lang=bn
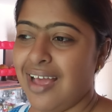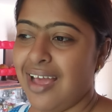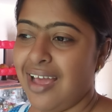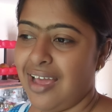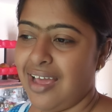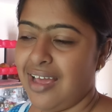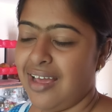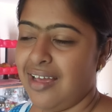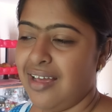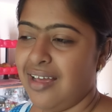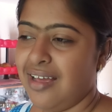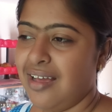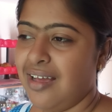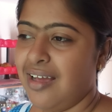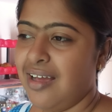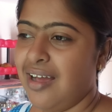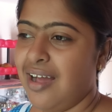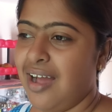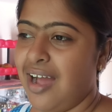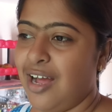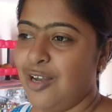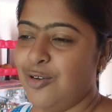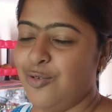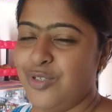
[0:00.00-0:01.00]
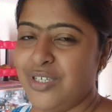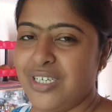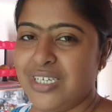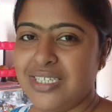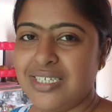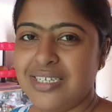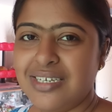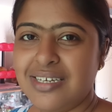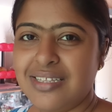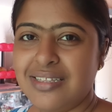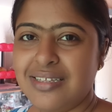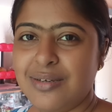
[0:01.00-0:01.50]
হ্যাঁ আলু দিয়ে
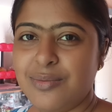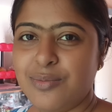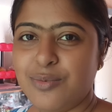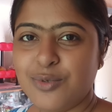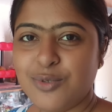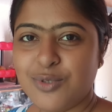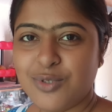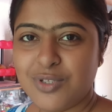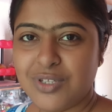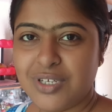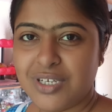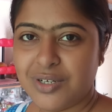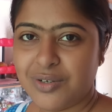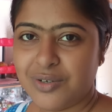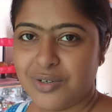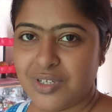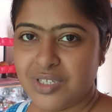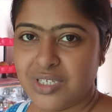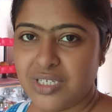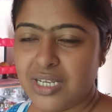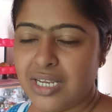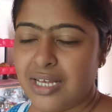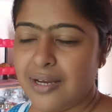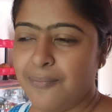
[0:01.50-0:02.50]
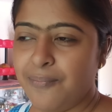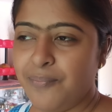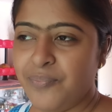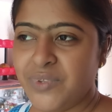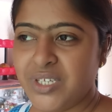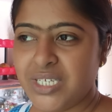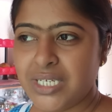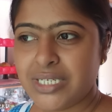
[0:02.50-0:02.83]
ঝিঙে দিয়ে পোস্ত দিয়ে করেছিলাম